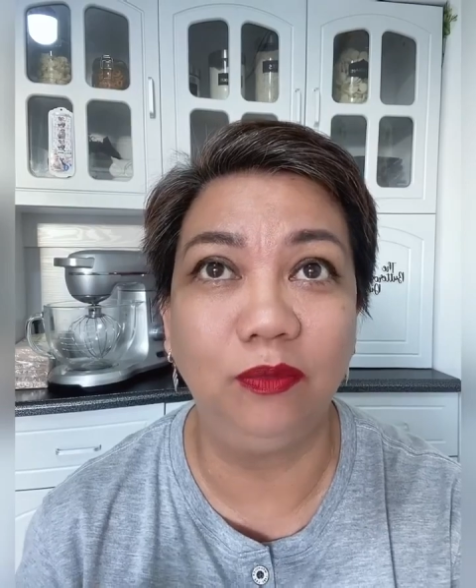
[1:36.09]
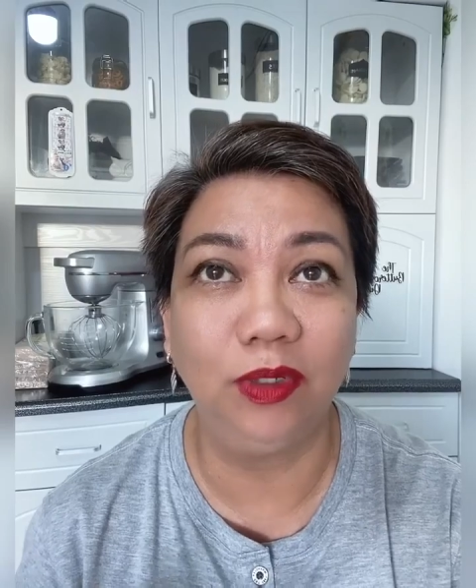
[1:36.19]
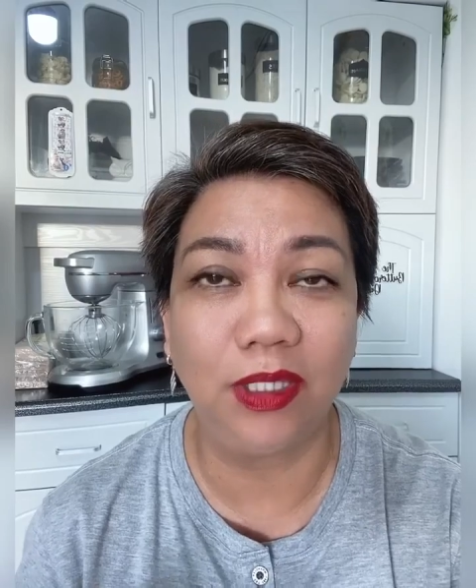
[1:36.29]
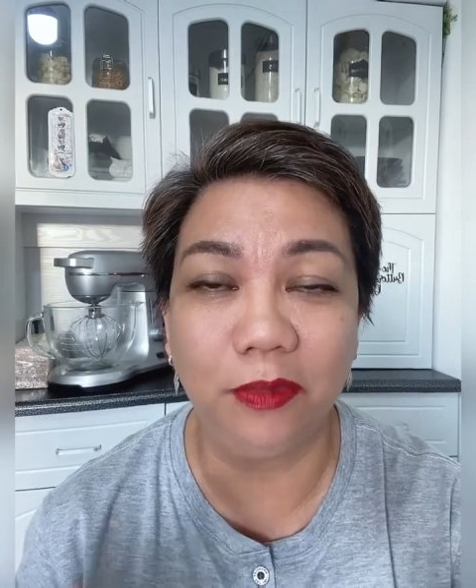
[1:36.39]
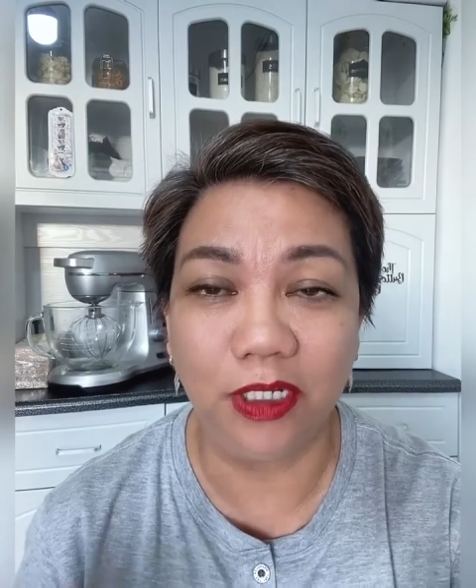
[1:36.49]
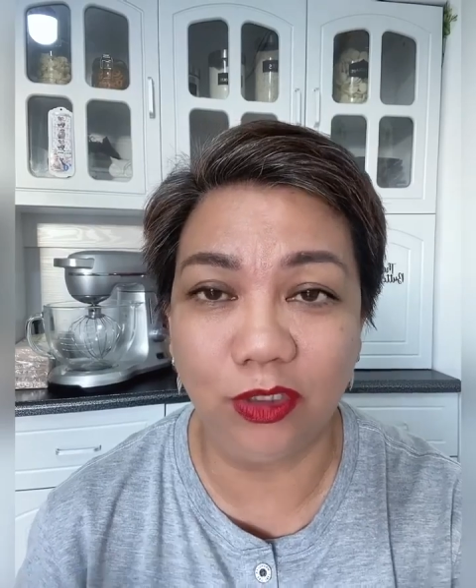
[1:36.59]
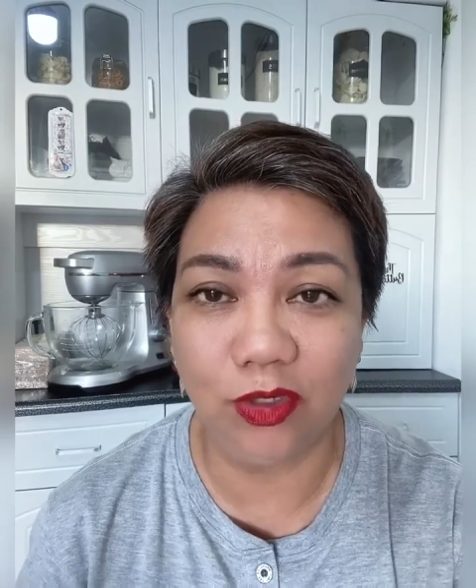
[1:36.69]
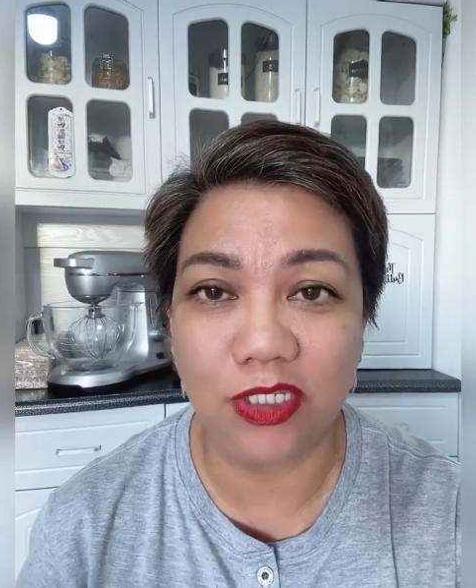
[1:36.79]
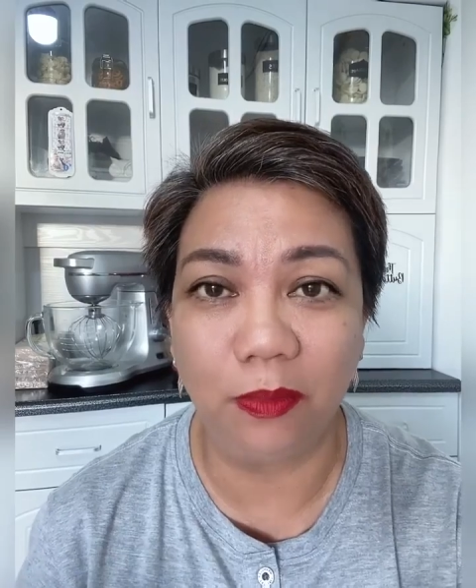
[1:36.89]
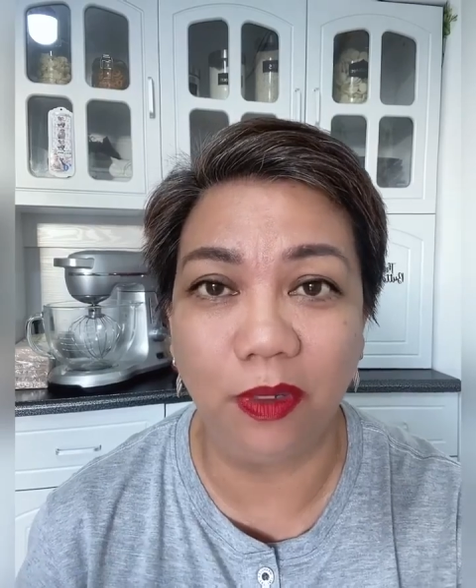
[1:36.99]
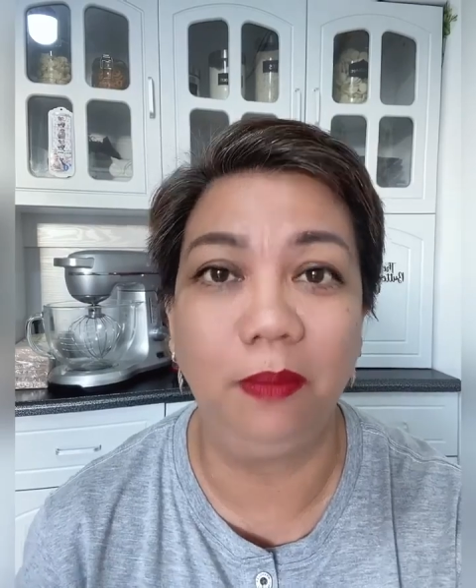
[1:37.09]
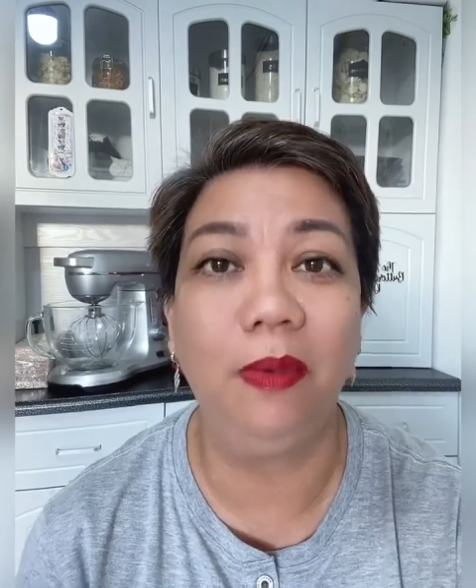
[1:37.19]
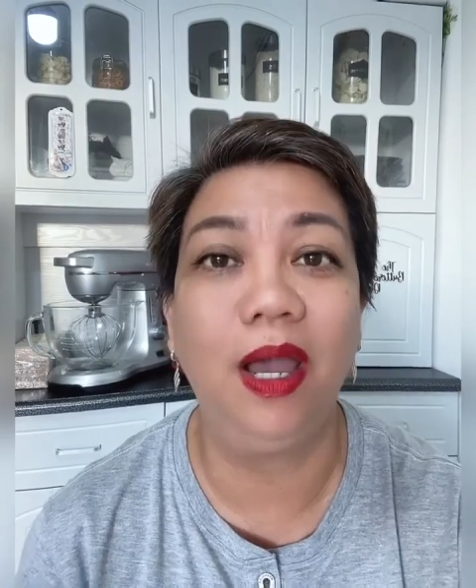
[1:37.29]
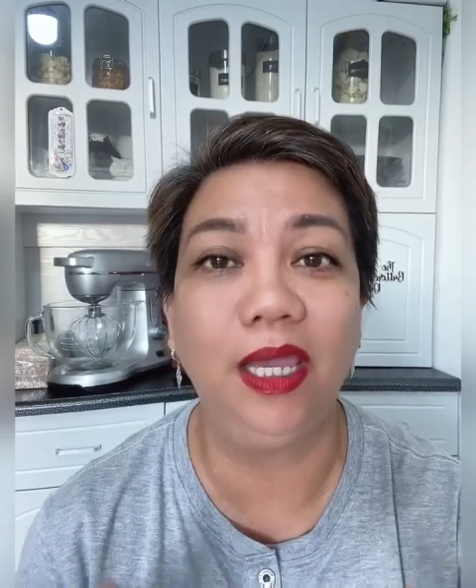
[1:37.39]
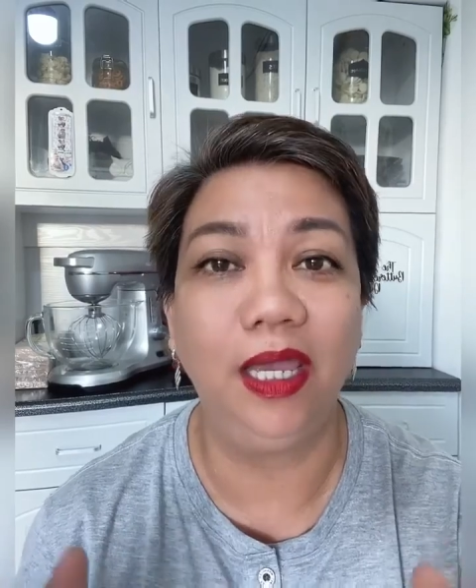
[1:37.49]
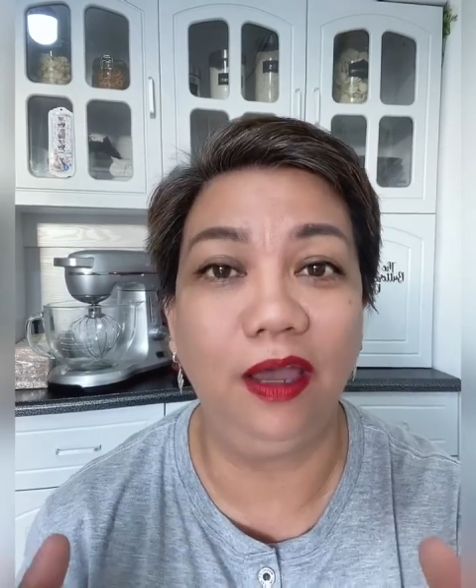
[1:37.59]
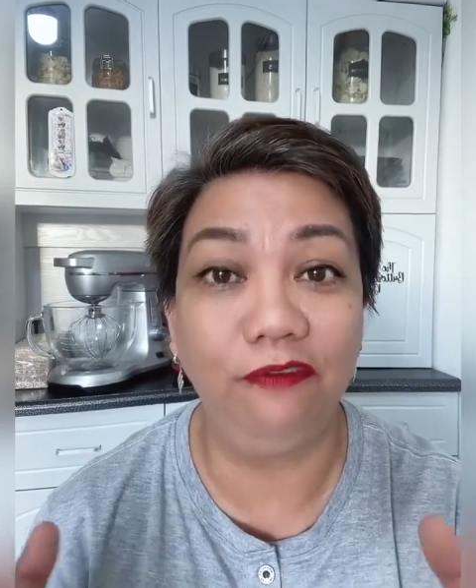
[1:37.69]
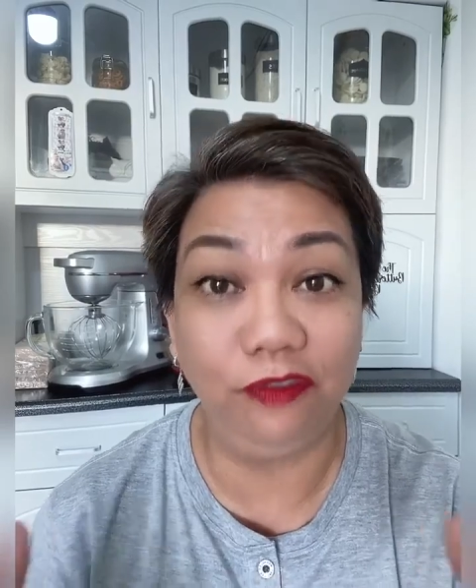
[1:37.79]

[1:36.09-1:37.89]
what I'm gonna do is I'm gonna buy a